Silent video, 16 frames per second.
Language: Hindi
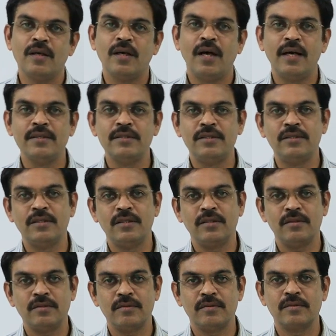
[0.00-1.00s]
आज
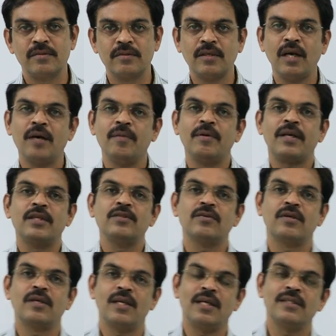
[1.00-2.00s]
का हमारा जो
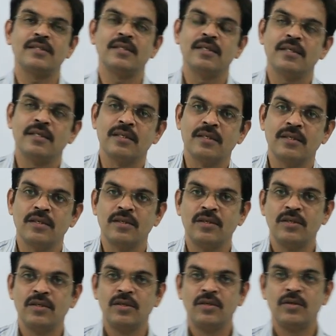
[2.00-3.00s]
क्लास है
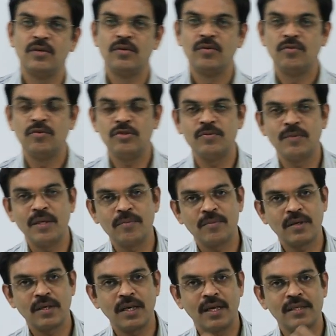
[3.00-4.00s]
उसमें हम
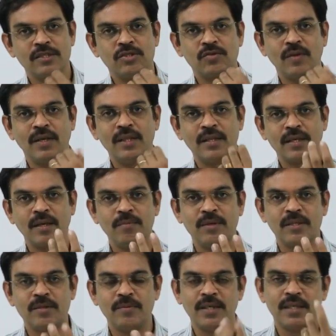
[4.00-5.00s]
क्लास ट्वेल्थ का
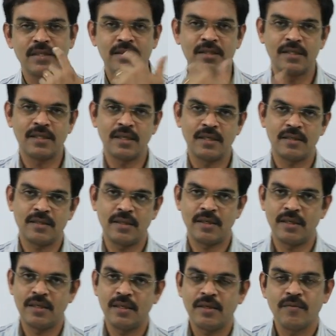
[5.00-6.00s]
मैथमेटिक्स स्टार्ट
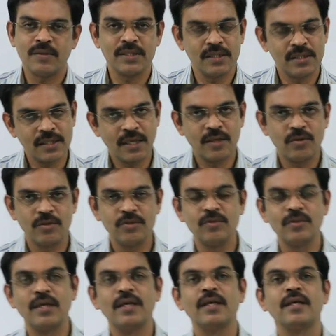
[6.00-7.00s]
कर रहे हैं वैसे स्टार्ट हो
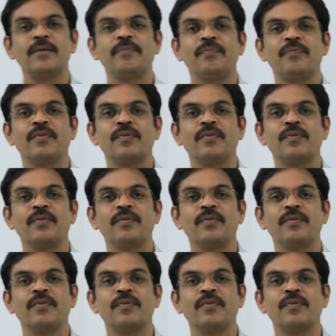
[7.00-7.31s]
चुका है